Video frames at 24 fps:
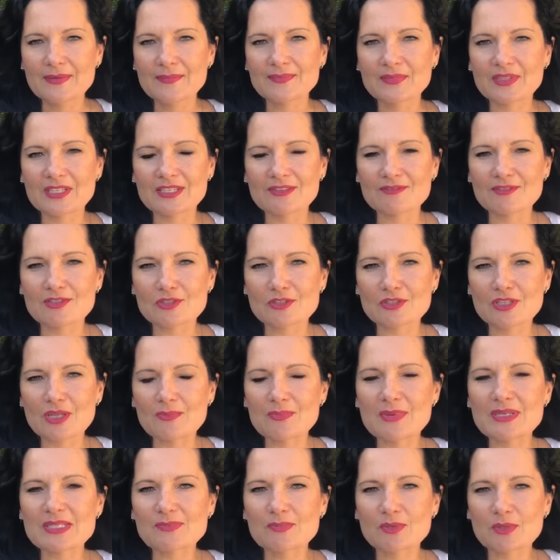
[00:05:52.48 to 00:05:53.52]
e, więc ona
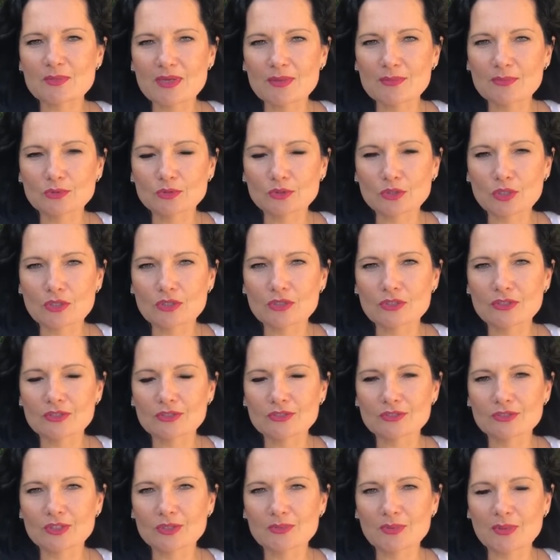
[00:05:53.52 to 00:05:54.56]
bez problemu to,
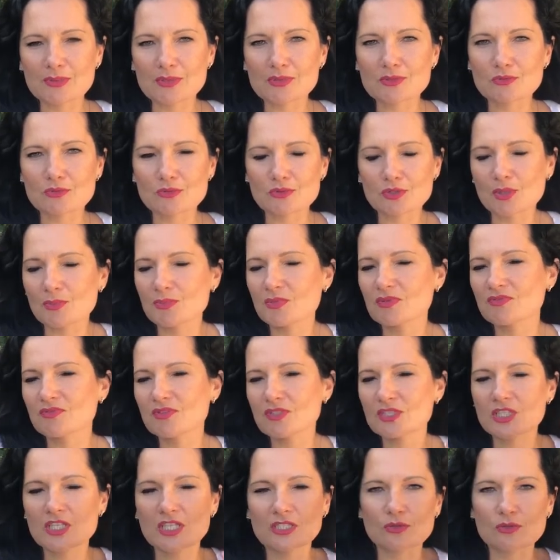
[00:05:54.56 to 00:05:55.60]
to po prostu zrobi.
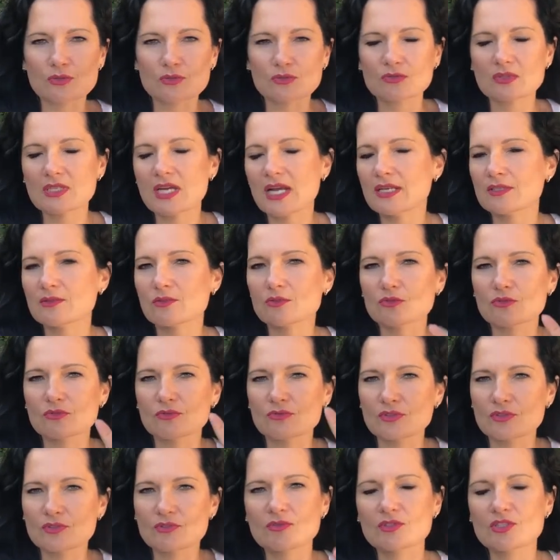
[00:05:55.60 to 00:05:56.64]
Wyśle do Sudanu,
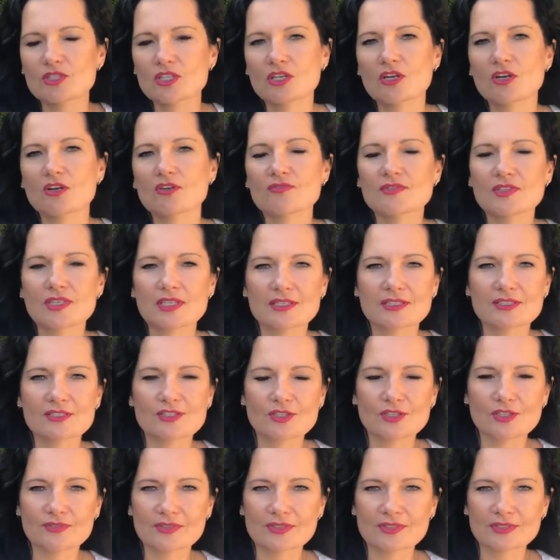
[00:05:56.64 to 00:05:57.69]
gdziekolwiek,
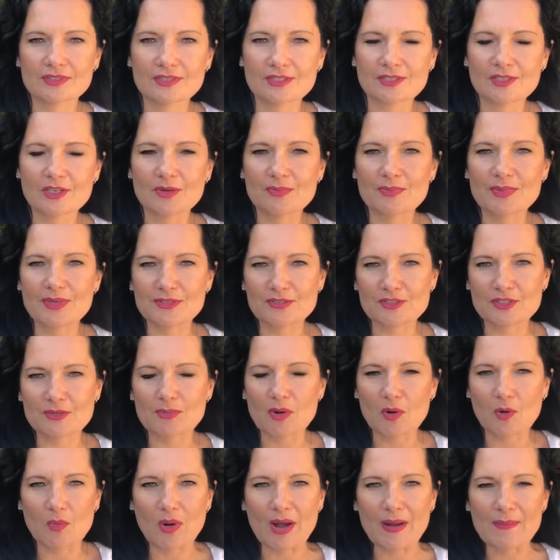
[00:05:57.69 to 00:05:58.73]
gdziekolwiek tylko będzie
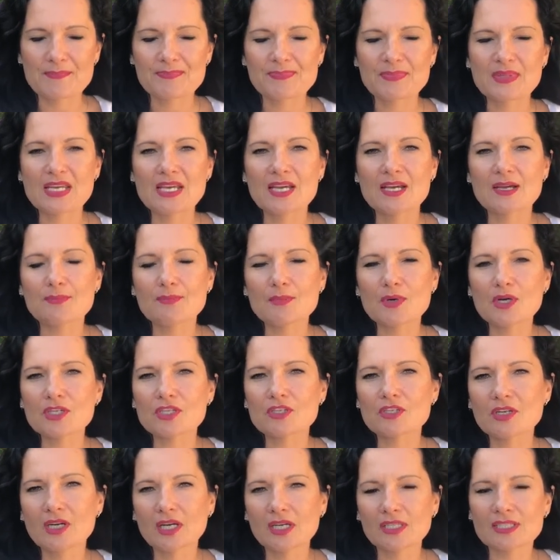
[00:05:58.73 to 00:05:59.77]
mogła. Moi
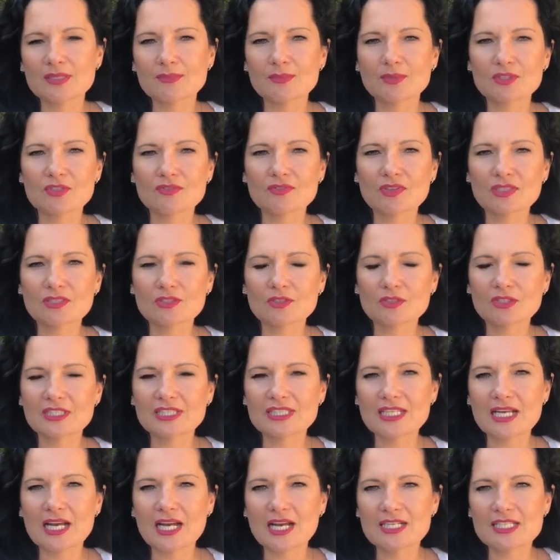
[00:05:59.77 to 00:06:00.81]
kochani, motywator
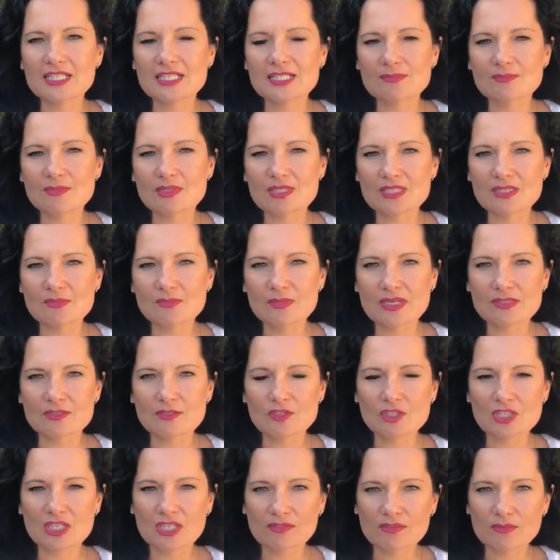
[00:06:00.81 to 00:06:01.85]
idealizm jest bardzo
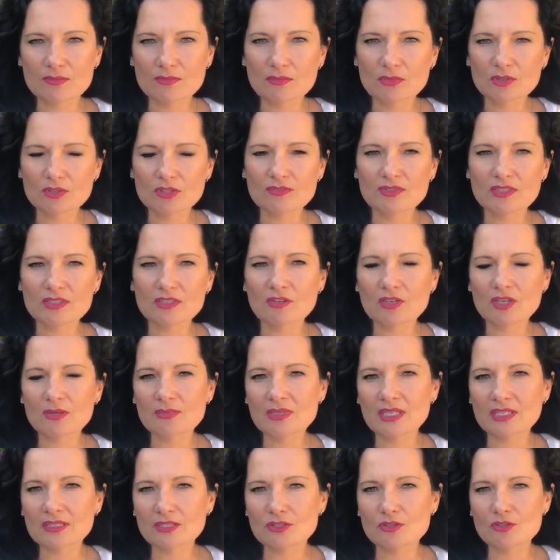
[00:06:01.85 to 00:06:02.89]
ciekawym motywatorem,
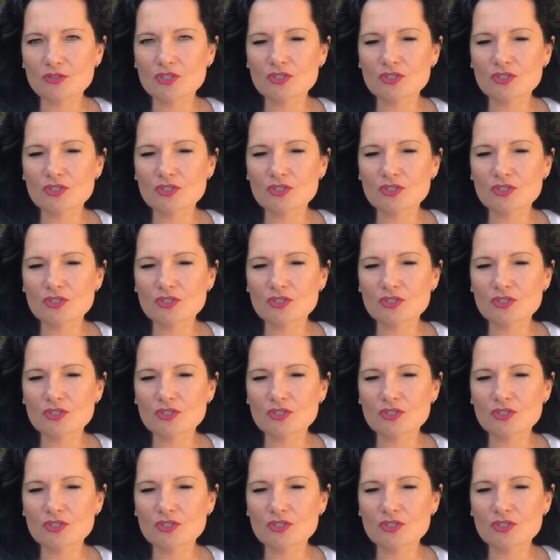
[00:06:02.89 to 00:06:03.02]
dlatego